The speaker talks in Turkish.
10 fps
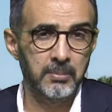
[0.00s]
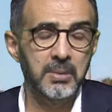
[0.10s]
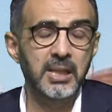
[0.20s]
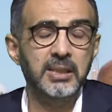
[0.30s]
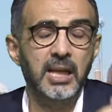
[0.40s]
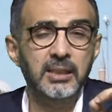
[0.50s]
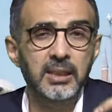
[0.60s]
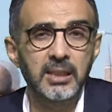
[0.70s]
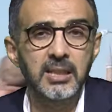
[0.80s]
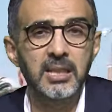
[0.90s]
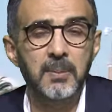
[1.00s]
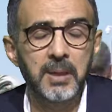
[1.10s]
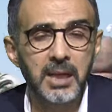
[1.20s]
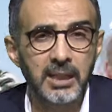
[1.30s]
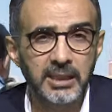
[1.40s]
bir tanıdığınızla
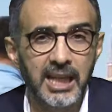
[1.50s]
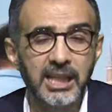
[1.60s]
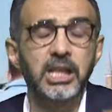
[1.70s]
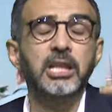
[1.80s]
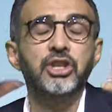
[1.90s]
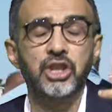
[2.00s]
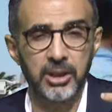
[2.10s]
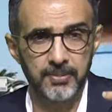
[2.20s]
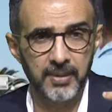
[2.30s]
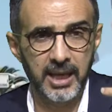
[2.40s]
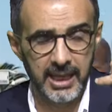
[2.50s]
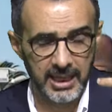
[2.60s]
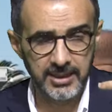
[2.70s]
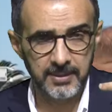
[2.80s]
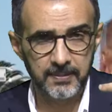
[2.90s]
birlikte iki kişi en
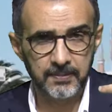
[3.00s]
az